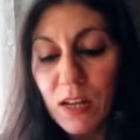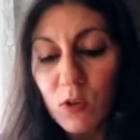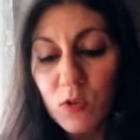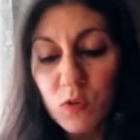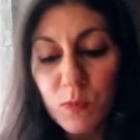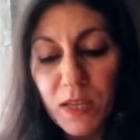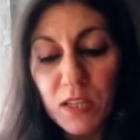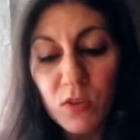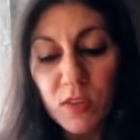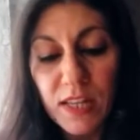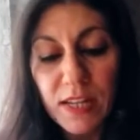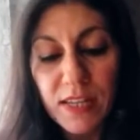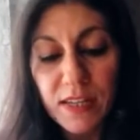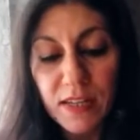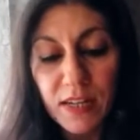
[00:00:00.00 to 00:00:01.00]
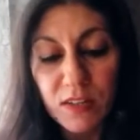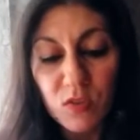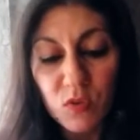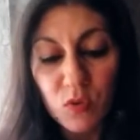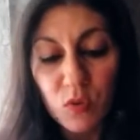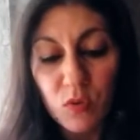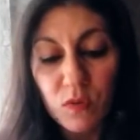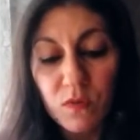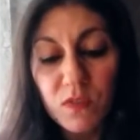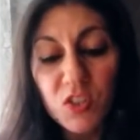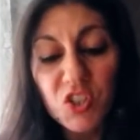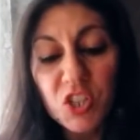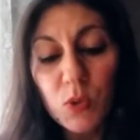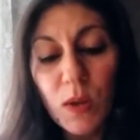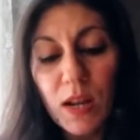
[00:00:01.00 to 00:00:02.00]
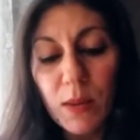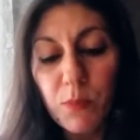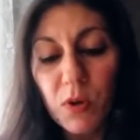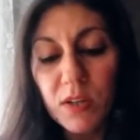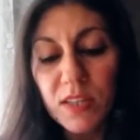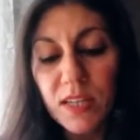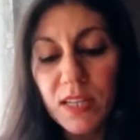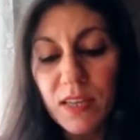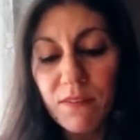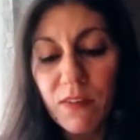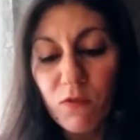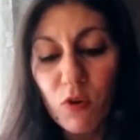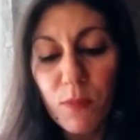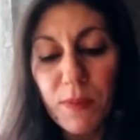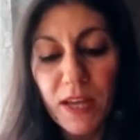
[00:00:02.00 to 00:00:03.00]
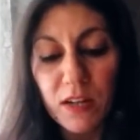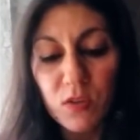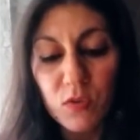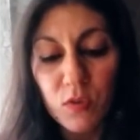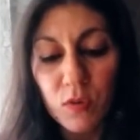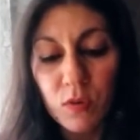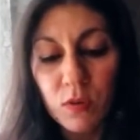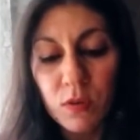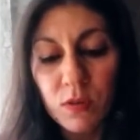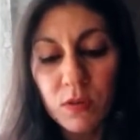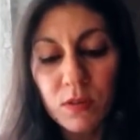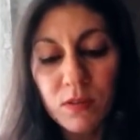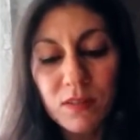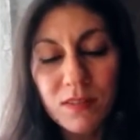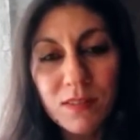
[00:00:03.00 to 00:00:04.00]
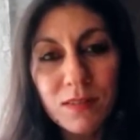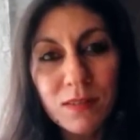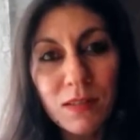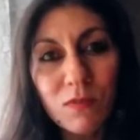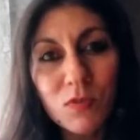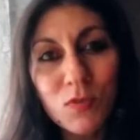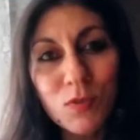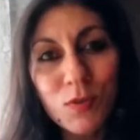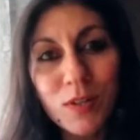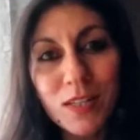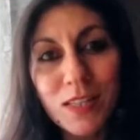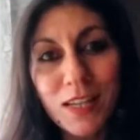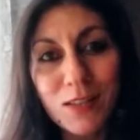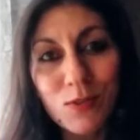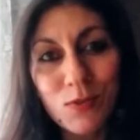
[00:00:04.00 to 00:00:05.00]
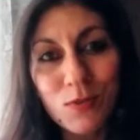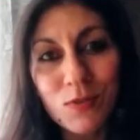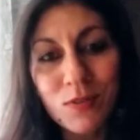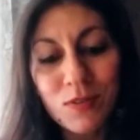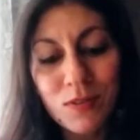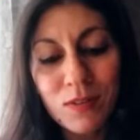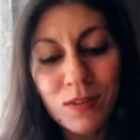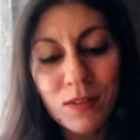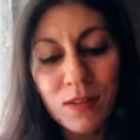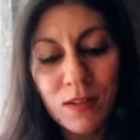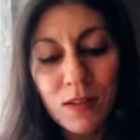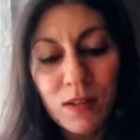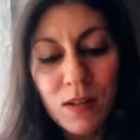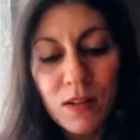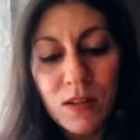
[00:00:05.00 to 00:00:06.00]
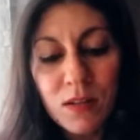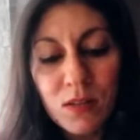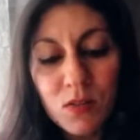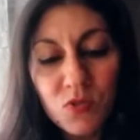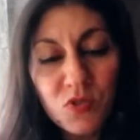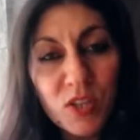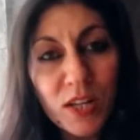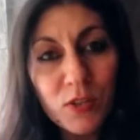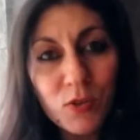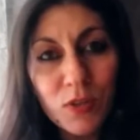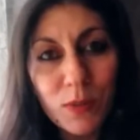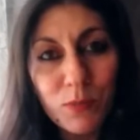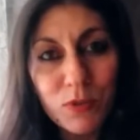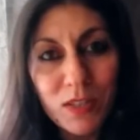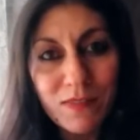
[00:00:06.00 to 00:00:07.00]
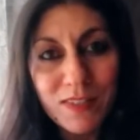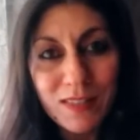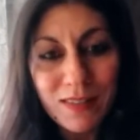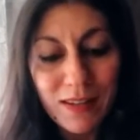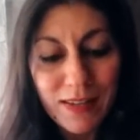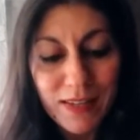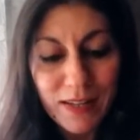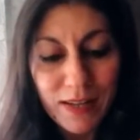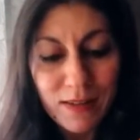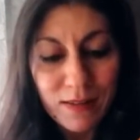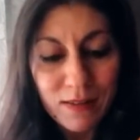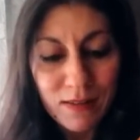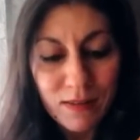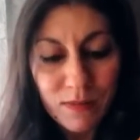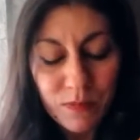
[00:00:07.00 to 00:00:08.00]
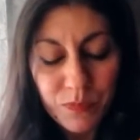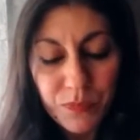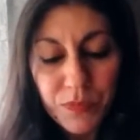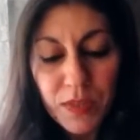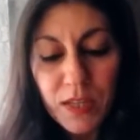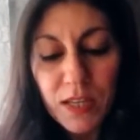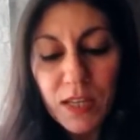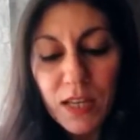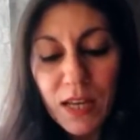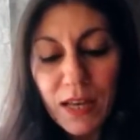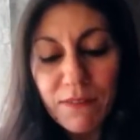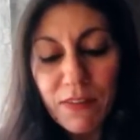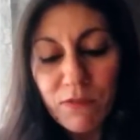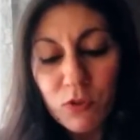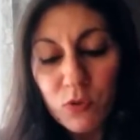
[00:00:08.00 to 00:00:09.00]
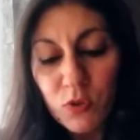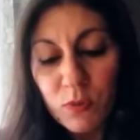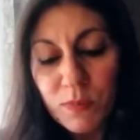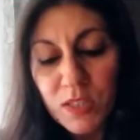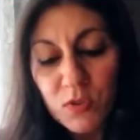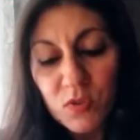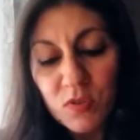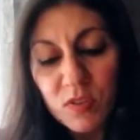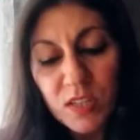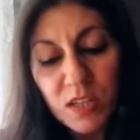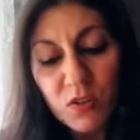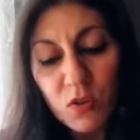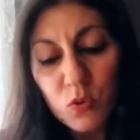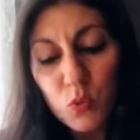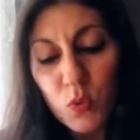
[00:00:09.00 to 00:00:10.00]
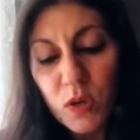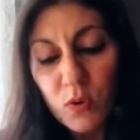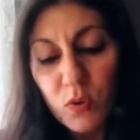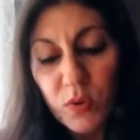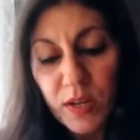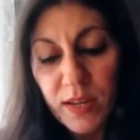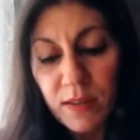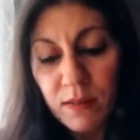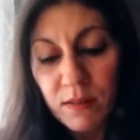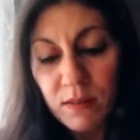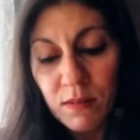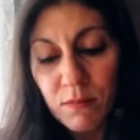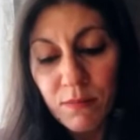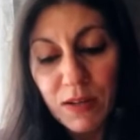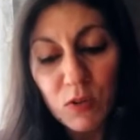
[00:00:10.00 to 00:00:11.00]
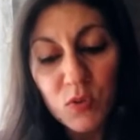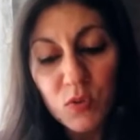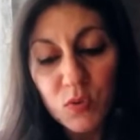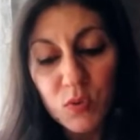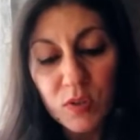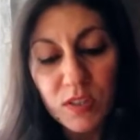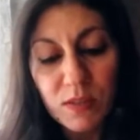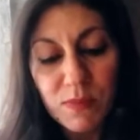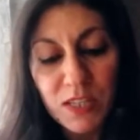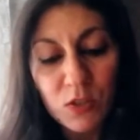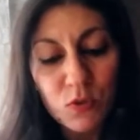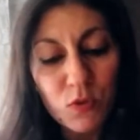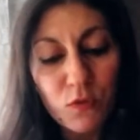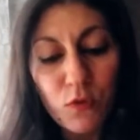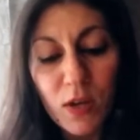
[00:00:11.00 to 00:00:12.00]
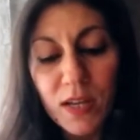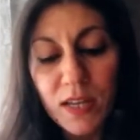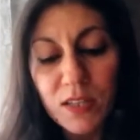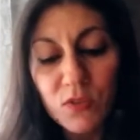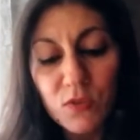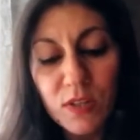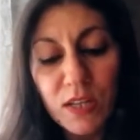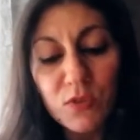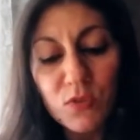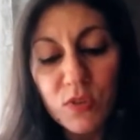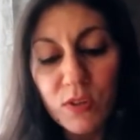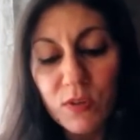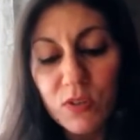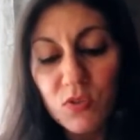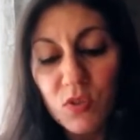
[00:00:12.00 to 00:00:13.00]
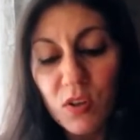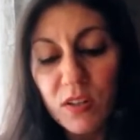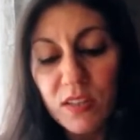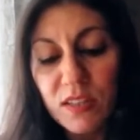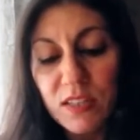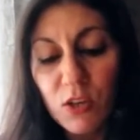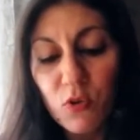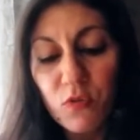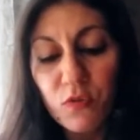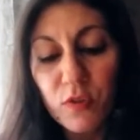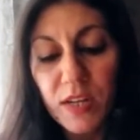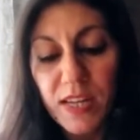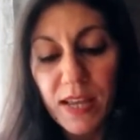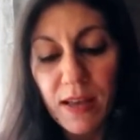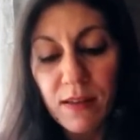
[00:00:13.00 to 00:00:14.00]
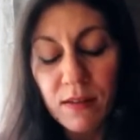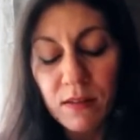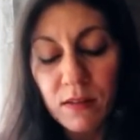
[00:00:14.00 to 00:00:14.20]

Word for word: allo specchio dell'ingresso, vicino alla porta che avevo aperto. Stavo sorridendo. Certo che potevi salire. Avevo dormito sì e no due ore, ma lo stordimento fu accantonato da una sorta di euforia.